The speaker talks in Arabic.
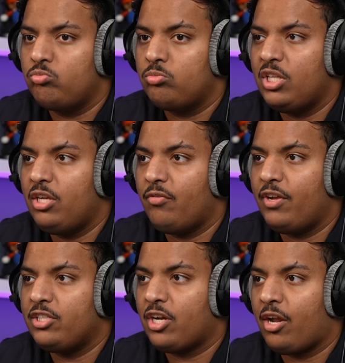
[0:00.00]
ما ادري في
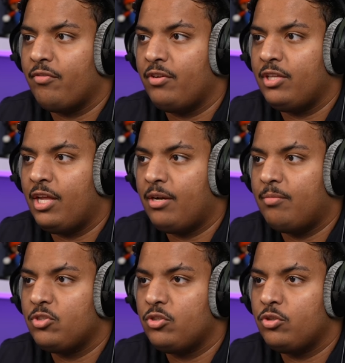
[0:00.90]
ايش راح يفيدنا
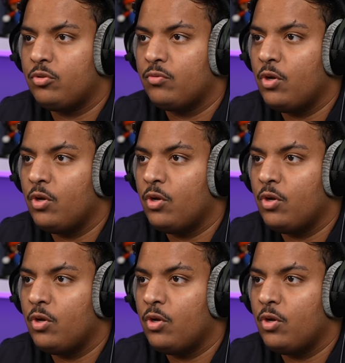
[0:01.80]
بس نشوف